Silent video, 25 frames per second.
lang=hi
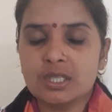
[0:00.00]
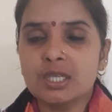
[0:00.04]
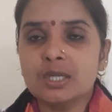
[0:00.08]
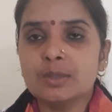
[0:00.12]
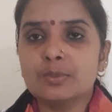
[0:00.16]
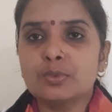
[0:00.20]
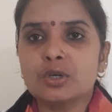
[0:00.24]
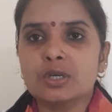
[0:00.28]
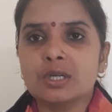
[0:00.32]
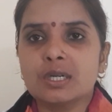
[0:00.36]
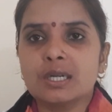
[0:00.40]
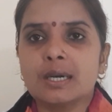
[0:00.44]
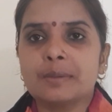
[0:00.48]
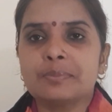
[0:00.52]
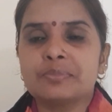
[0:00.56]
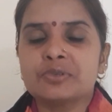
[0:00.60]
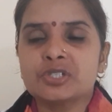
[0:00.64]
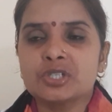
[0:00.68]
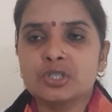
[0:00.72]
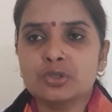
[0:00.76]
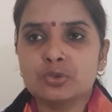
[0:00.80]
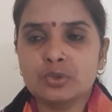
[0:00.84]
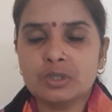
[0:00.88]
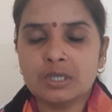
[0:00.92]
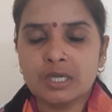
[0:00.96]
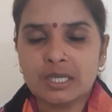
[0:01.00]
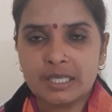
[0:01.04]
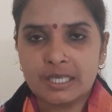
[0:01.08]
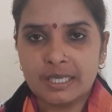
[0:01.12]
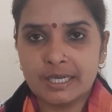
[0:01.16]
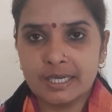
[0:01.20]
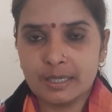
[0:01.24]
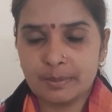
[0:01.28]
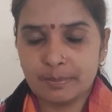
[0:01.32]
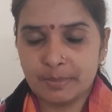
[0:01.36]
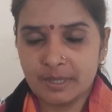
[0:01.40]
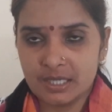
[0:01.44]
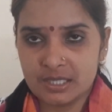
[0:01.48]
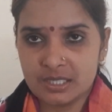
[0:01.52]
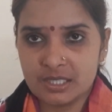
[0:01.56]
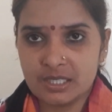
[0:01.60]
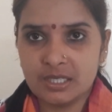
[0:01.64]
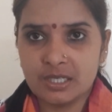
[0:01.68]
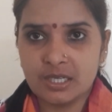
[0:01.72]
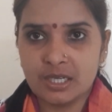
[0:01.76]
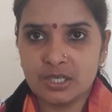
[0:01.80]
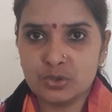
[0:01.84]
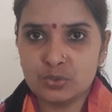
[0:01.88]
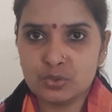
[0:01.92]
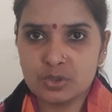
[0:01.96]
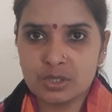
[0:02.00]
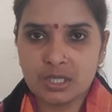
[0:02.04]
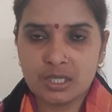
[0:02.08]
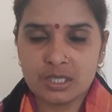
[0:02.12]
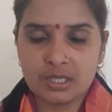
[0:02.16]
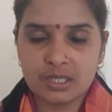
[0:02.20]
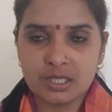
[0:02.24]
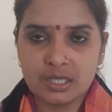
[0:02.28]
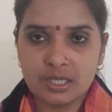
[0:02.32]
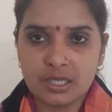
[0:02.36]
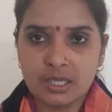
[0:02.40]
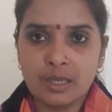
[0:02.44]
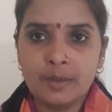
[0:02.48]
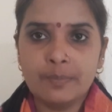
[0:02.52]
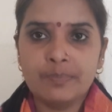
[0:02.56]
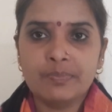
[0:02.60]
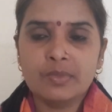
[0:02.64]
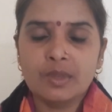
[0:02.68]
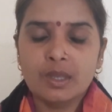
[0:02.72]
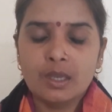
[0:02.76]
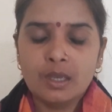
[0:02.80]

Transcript: तीन बोतल आप ज़रूर रखें अगर प्लास्टिक का यूज करते हैं